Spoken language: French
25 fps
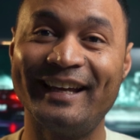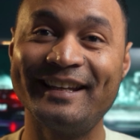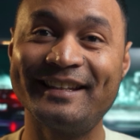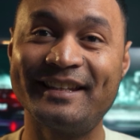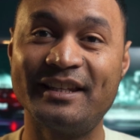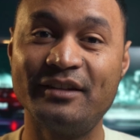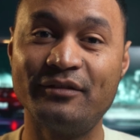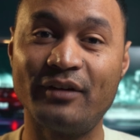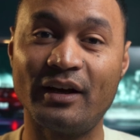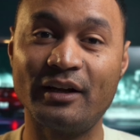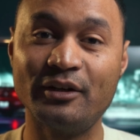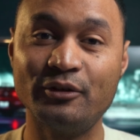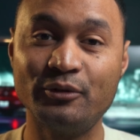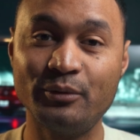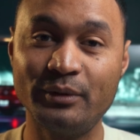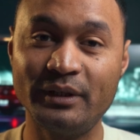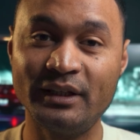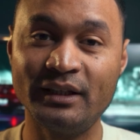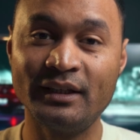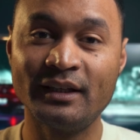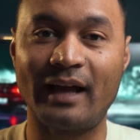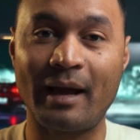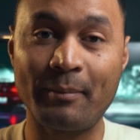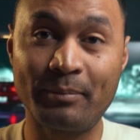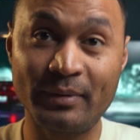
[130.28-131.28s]
et qui va
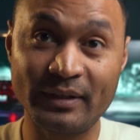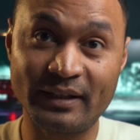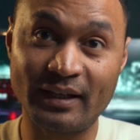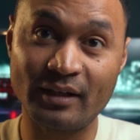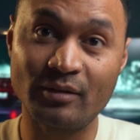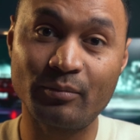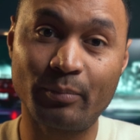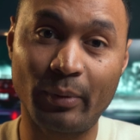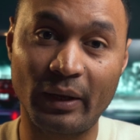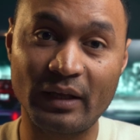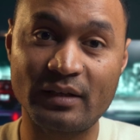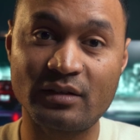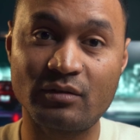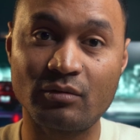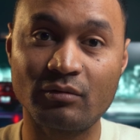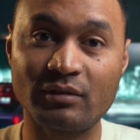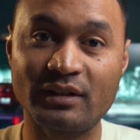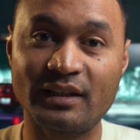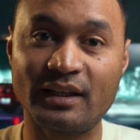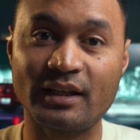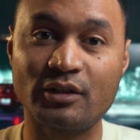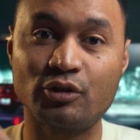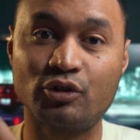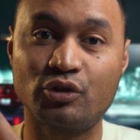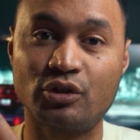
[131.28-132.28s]
lui appliquer une pression
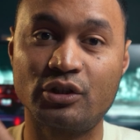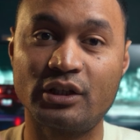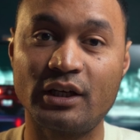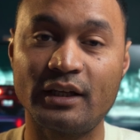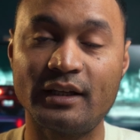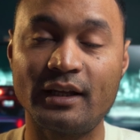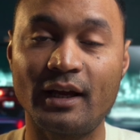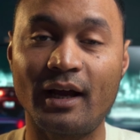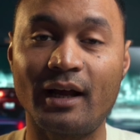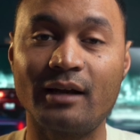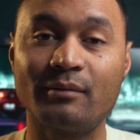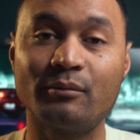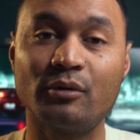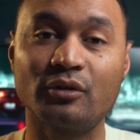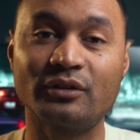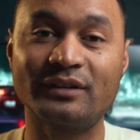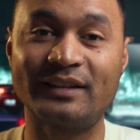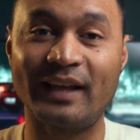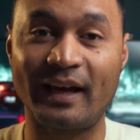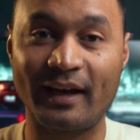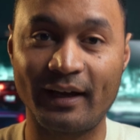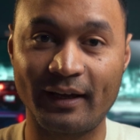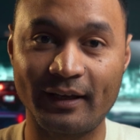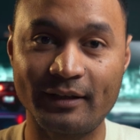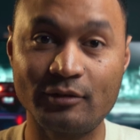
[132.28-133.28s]
qui est généralement
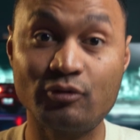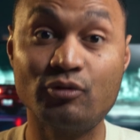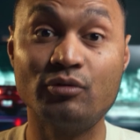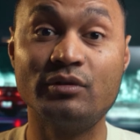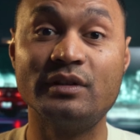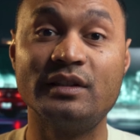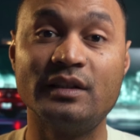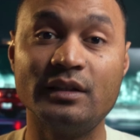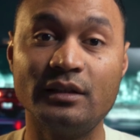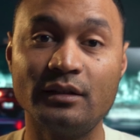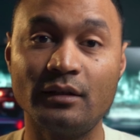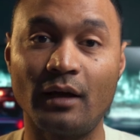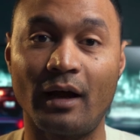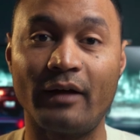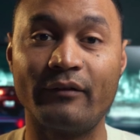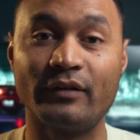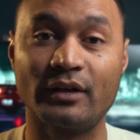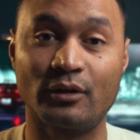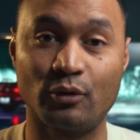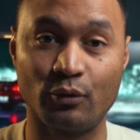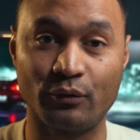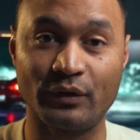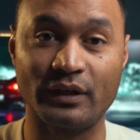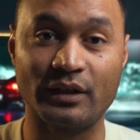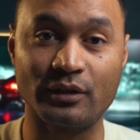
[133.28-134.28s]
tarée d'usine
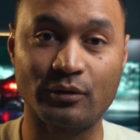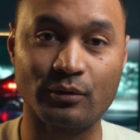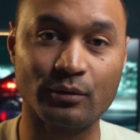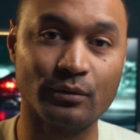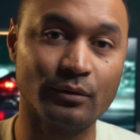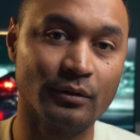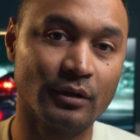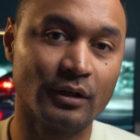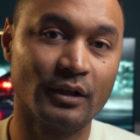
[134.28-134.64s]
avec le véhicule,